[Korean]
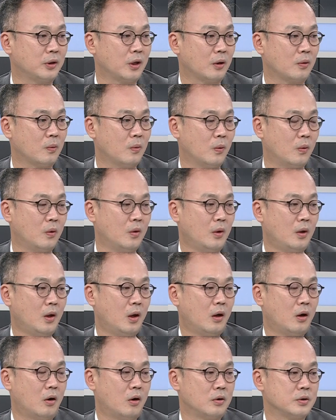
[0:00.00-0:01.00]
테고 음.
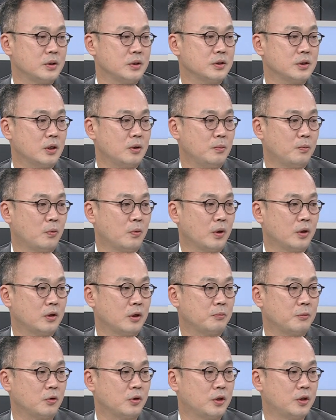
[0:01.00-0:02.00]
어, 실제로 보게
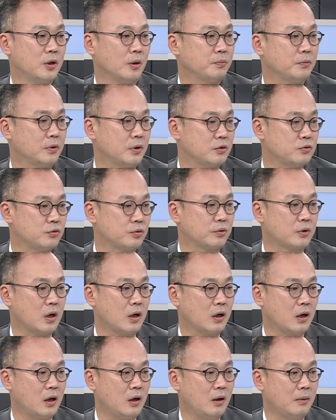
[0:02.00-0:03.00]
되면 기업들의
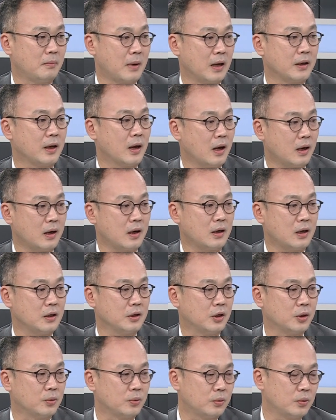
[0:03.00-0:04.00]
주가가 많이
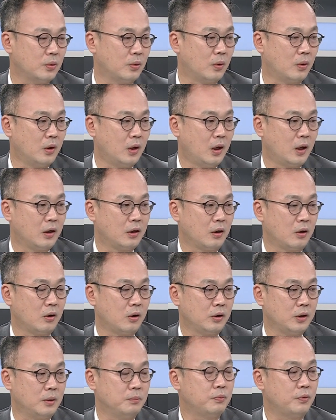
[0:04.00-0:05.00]
하락한 이유도
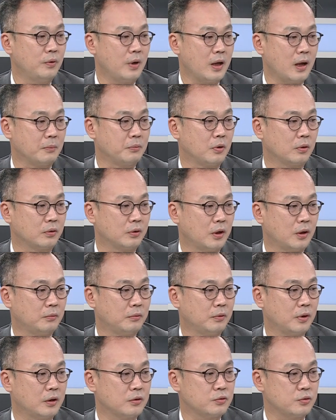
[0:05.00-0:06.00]
어, 인플레 압력
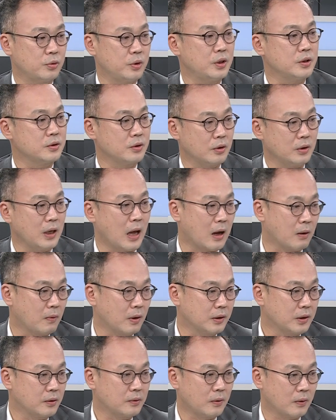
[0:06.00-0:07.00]
때문에 수익성이
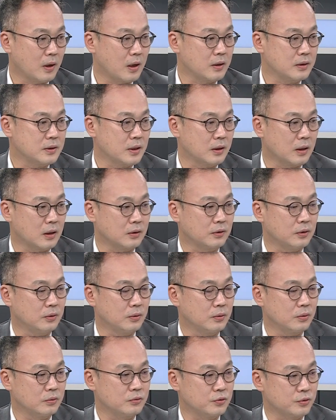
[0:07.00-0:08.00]
악화될 거라는
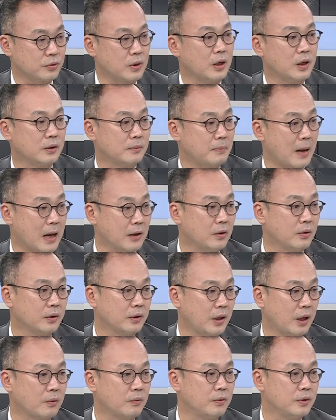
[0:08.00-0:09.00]
생각들도 주가에는
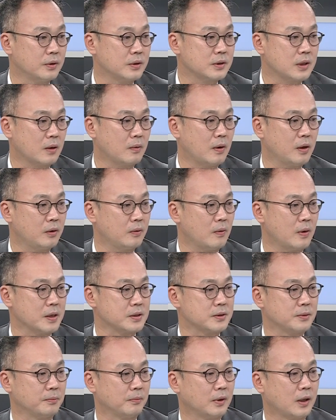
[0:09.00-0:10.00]
반영이 되고 있는 상황인 것
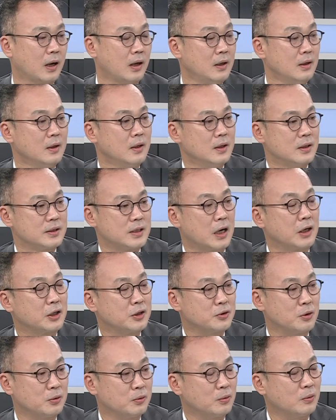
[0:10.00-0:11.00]
같습니다. 음.
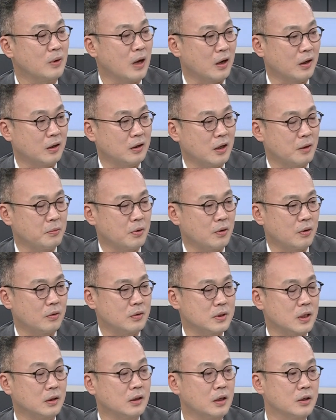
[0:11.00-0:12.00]
장기전으로 가게
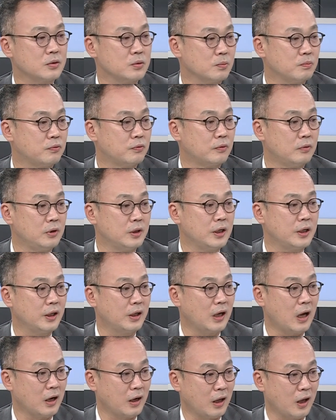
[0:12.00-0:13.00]
되면 상당히 좀
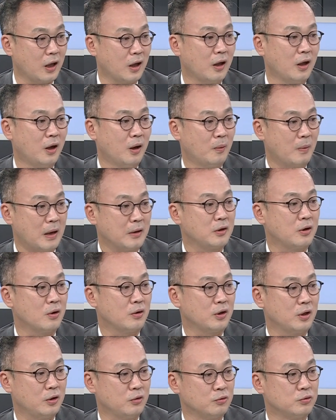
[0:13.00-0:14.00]
불리하게 네.
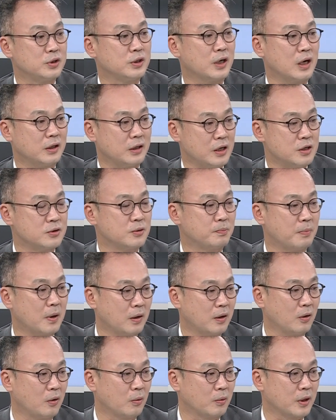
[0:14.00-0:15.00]
환경이 유지가 될
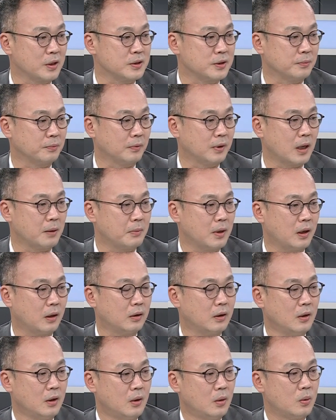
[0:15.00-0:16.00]
수밖에 없겠습니다만
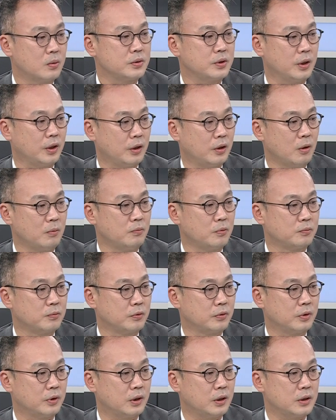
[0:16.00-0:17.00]
혹시 이런
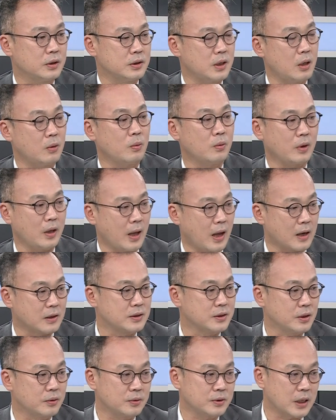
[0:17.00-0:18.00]
부분들이 새롭게
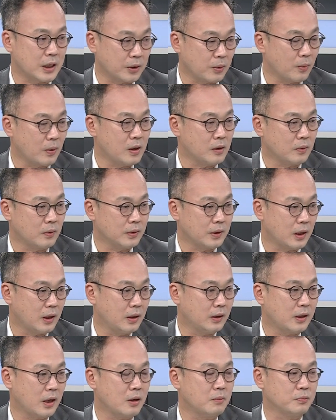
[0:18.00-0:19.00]
악재로 작용할
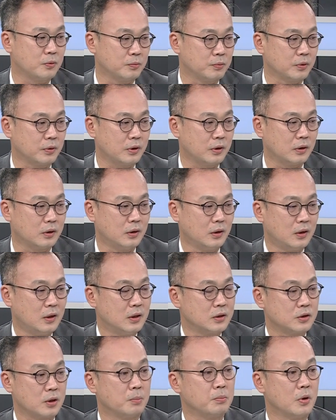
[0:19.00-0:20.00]
거냐에 대한 대한 부분은
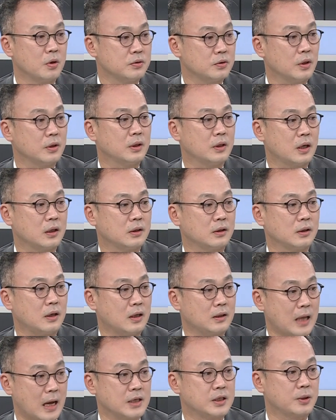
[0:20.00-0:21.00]

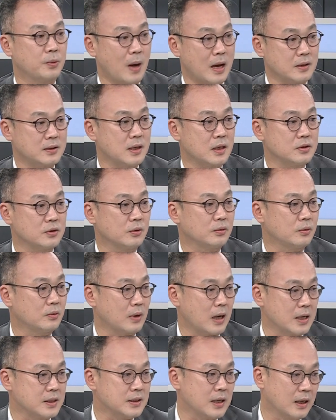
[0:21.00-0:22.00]
전면전이라든가 다시 확산전으로 가지